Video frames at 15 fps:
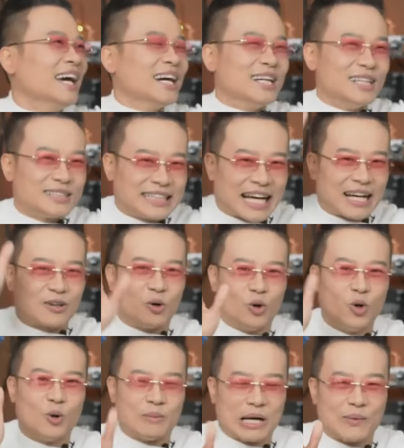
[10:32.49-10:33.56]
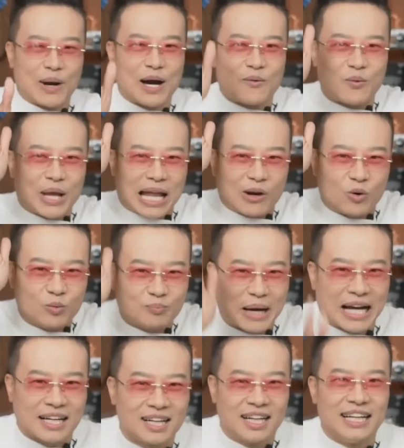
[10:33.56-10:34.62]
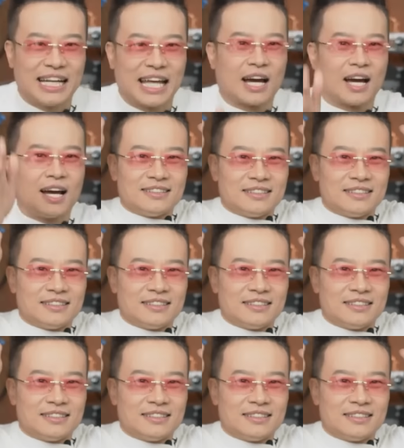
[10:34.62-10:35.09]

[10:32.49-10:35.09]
คือตะคุณรู้ไหมว่าเวลาคุณมาเกิดเนี่ย